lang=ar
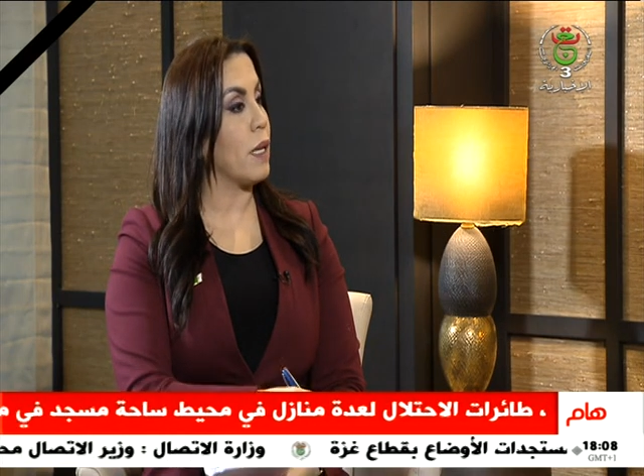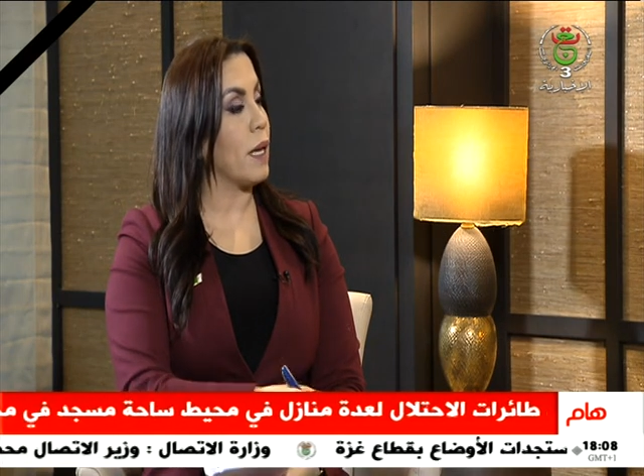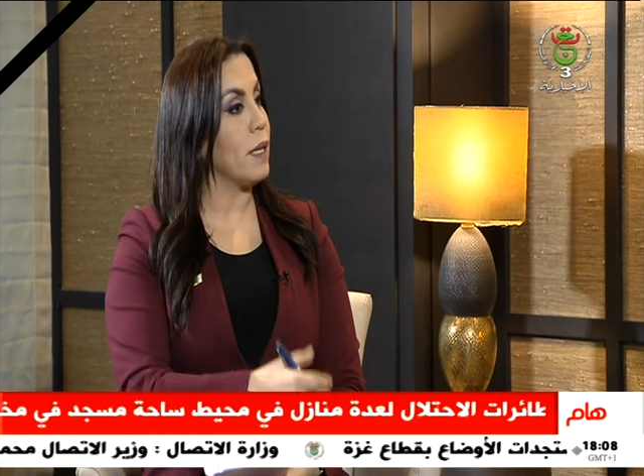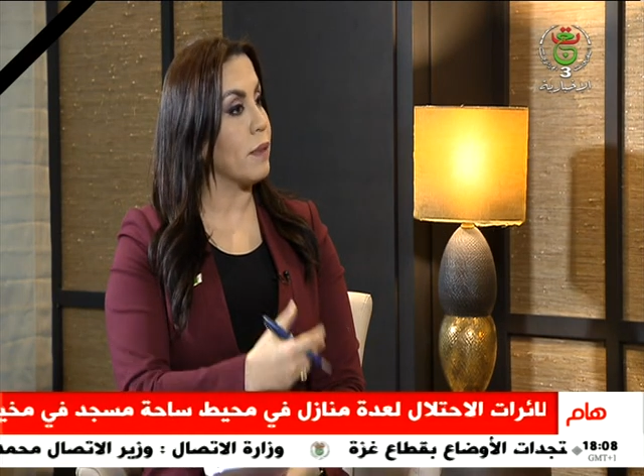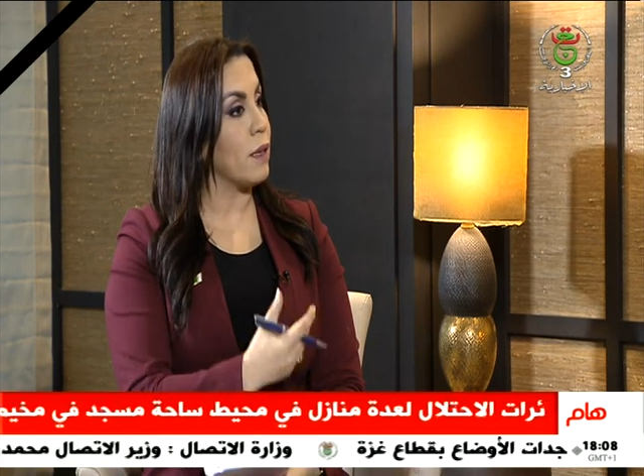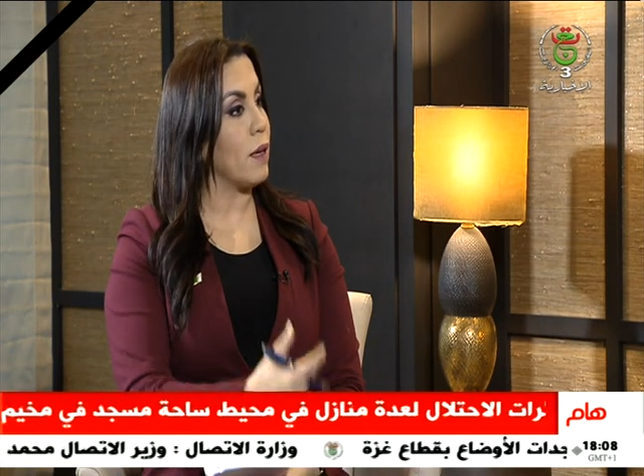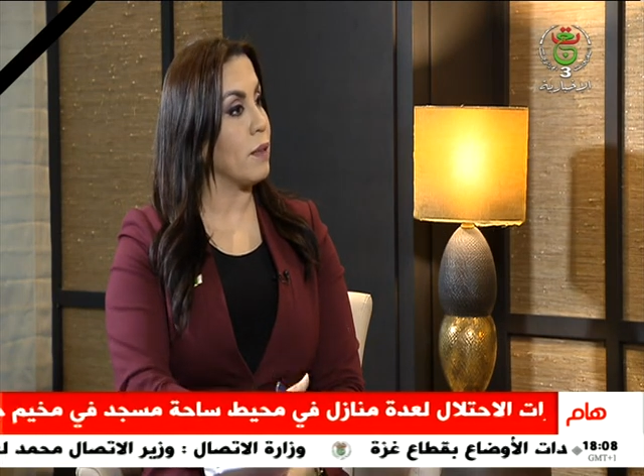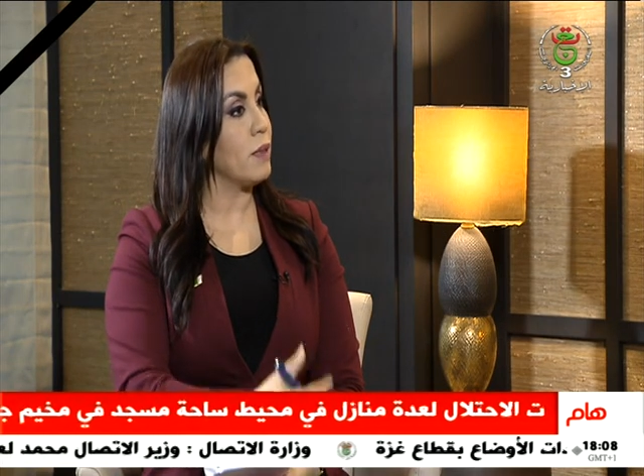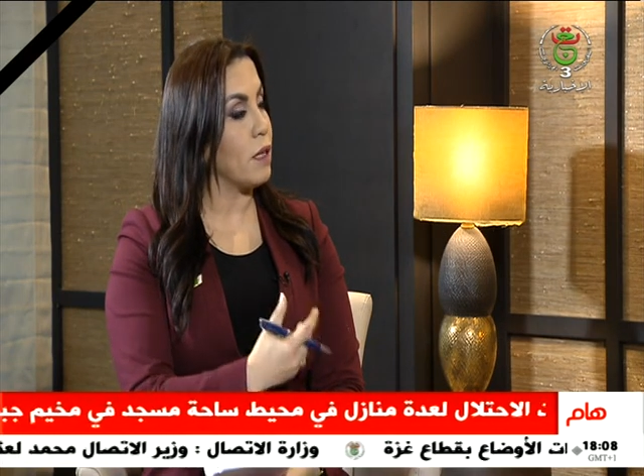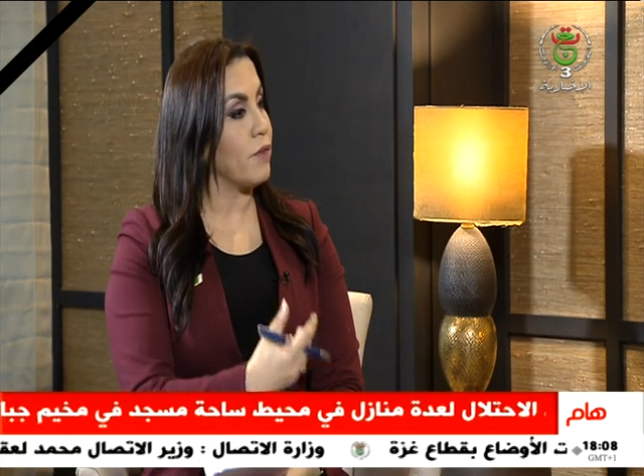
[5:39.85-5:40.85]
كانت
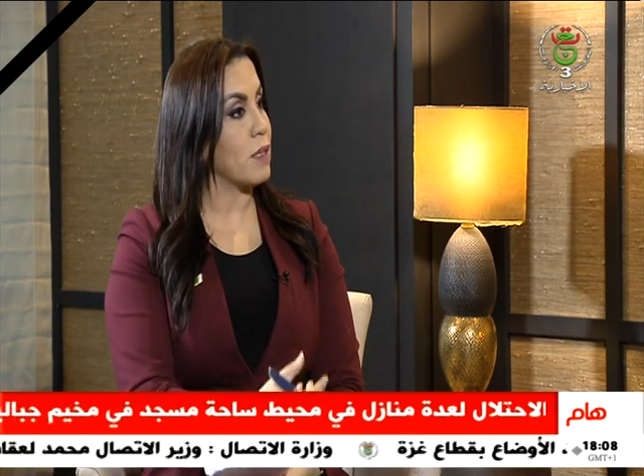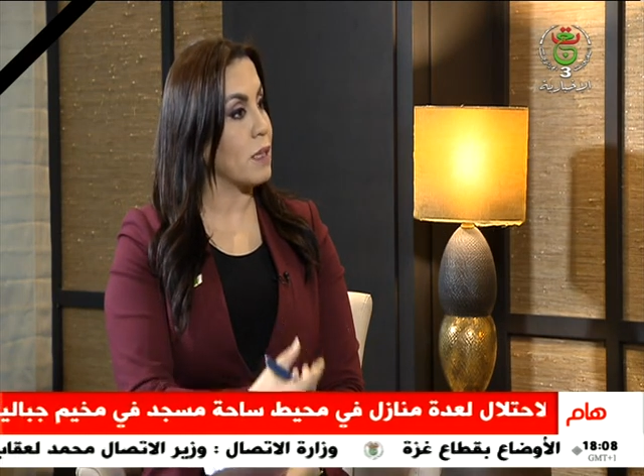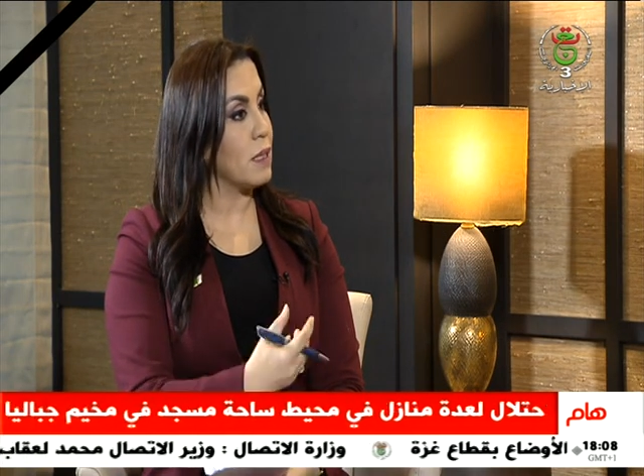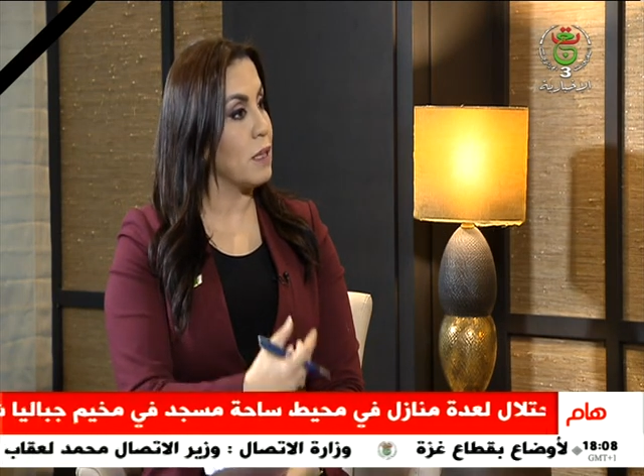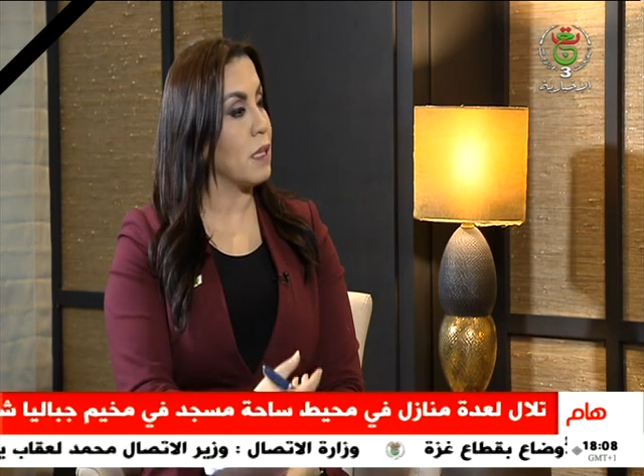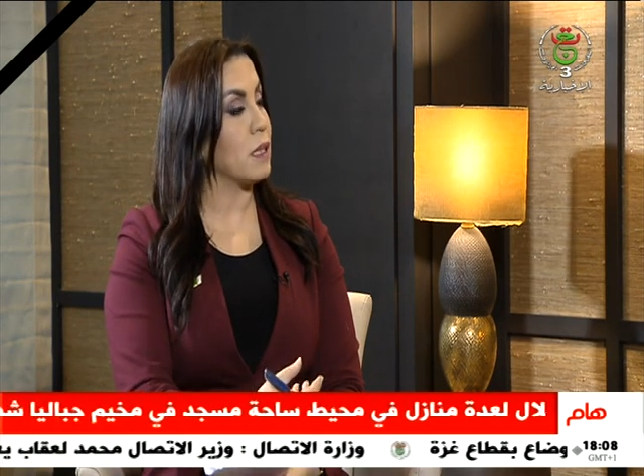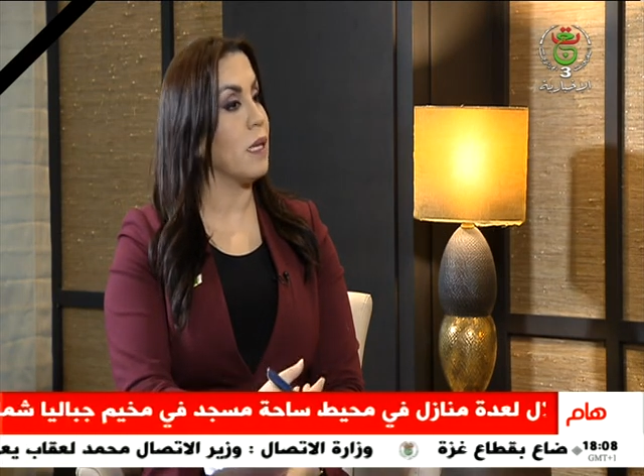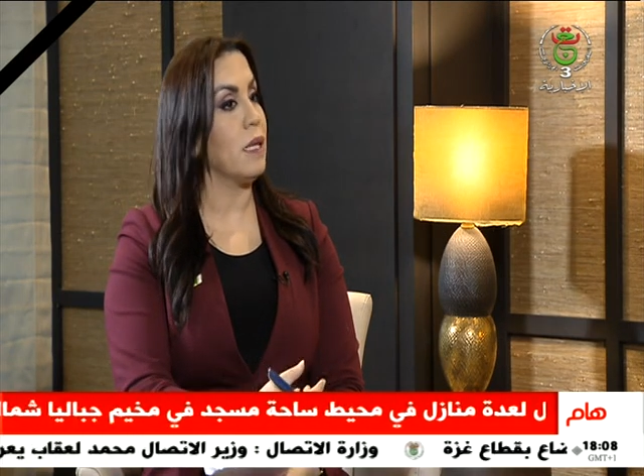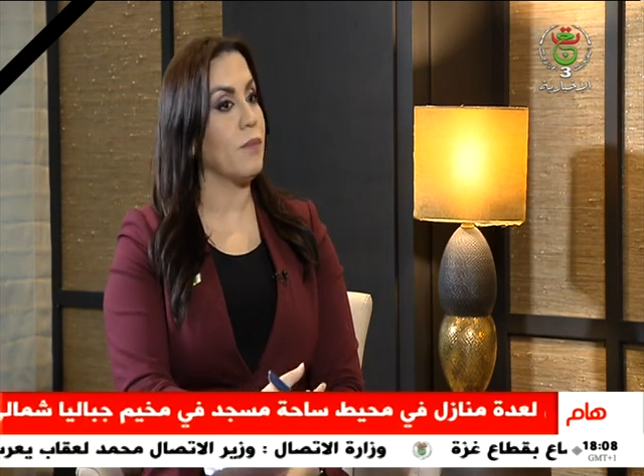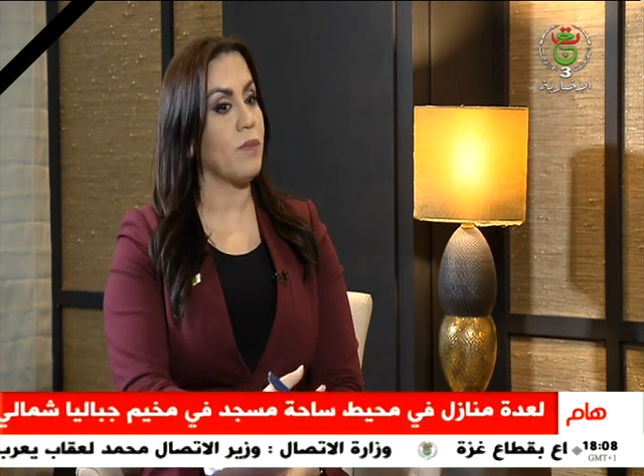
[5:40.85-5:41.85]
القضية الفلسطينية
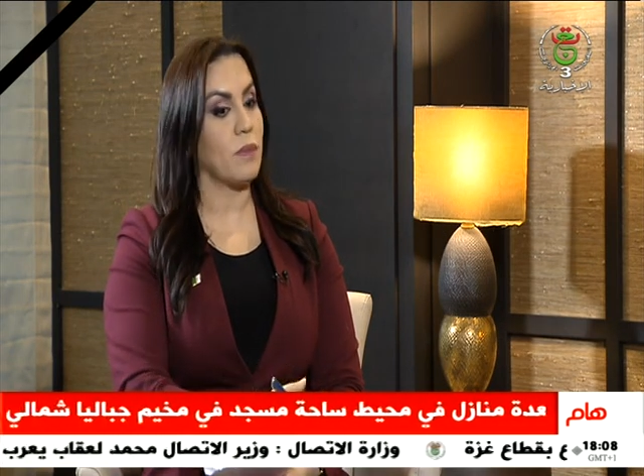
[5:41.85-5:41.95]
يعني